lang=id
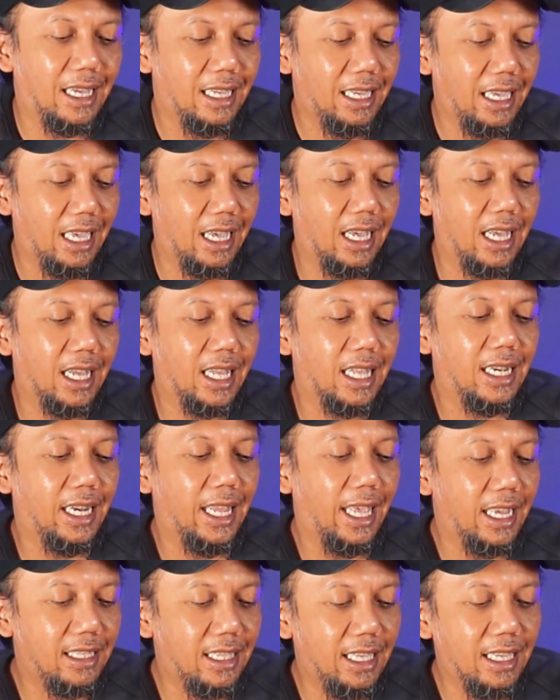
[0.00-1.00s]
Ya,
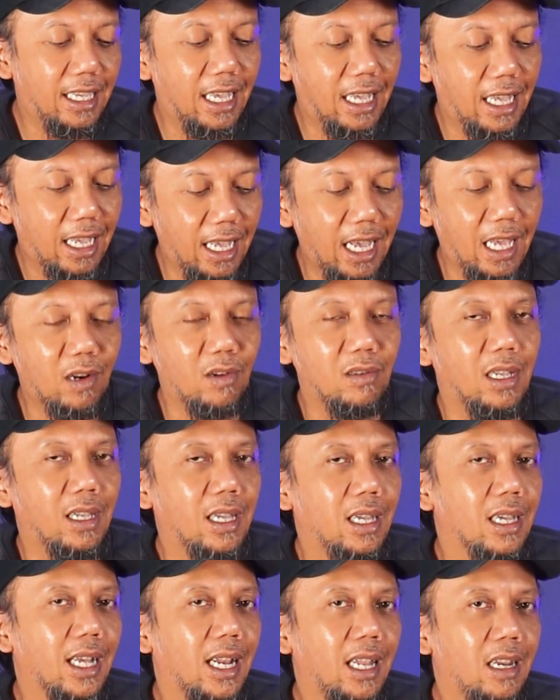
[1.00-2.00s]
DS3H
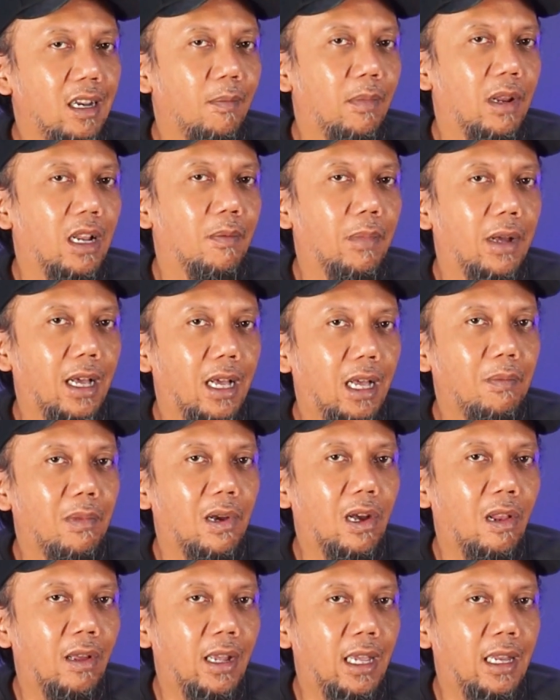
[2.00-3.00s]
harusnya kalian dapat paham
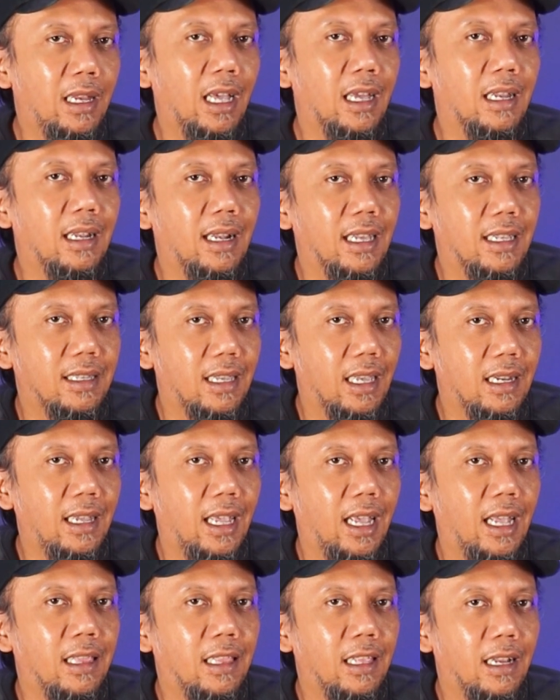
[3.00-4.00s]
kalau ini adalah
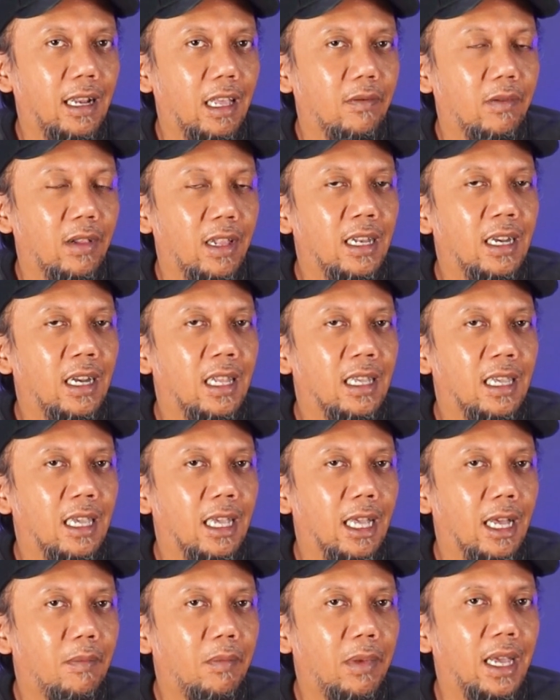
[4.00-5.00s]
seri entry levelnya dari
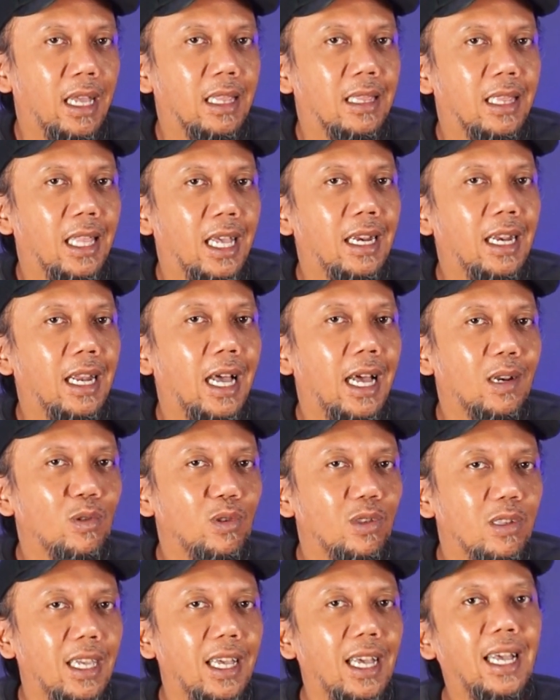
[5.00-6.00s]
Gigabyte dan
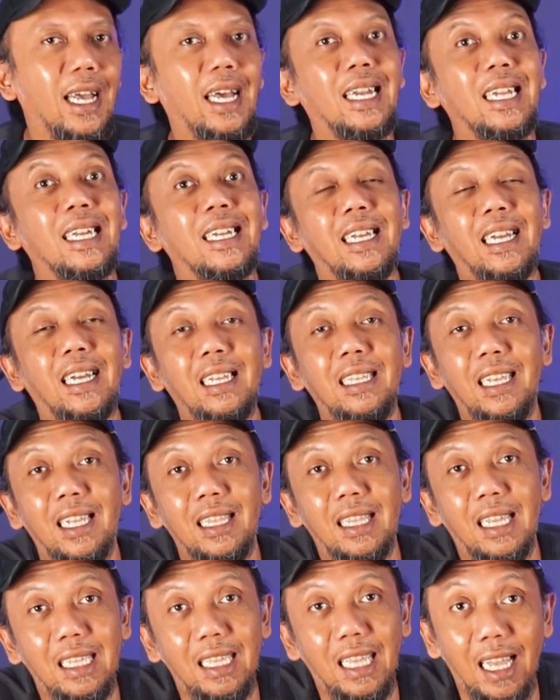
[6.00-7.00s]
harusnya
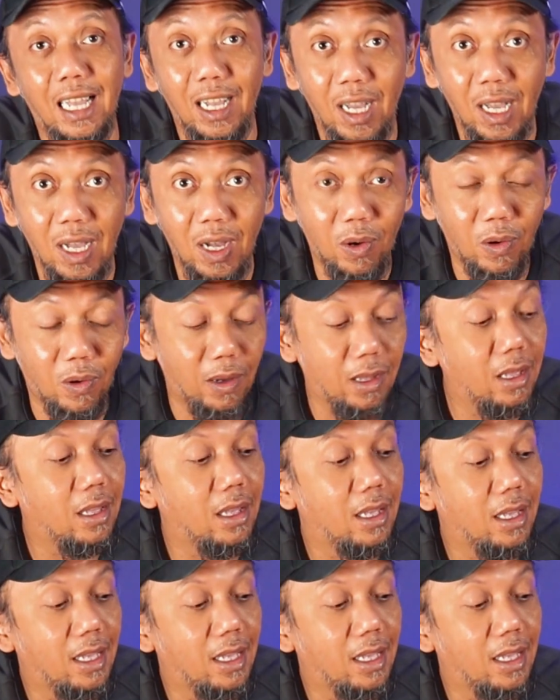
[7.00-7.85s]
harganya terjangkau.